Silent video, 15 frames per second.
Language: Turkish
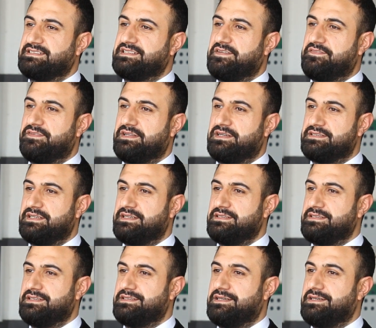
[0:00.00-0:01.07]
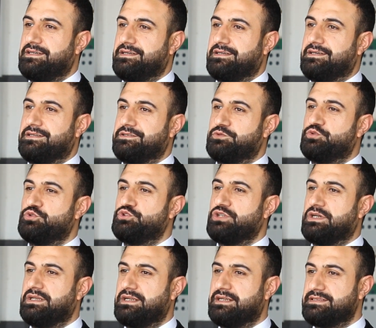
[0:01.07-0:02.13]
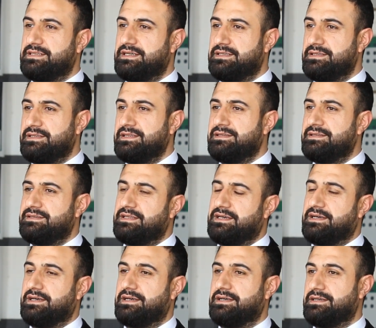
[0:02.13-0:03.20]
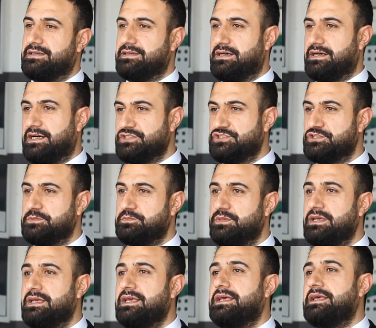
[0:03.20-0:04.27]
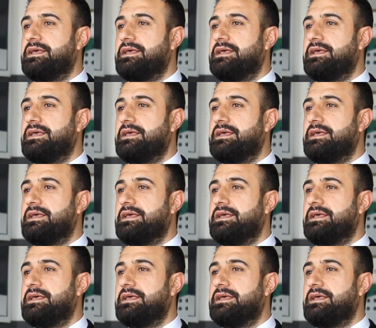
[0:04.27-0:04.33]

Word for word: esnaflardan ya da e, tüccarlardan da aşıp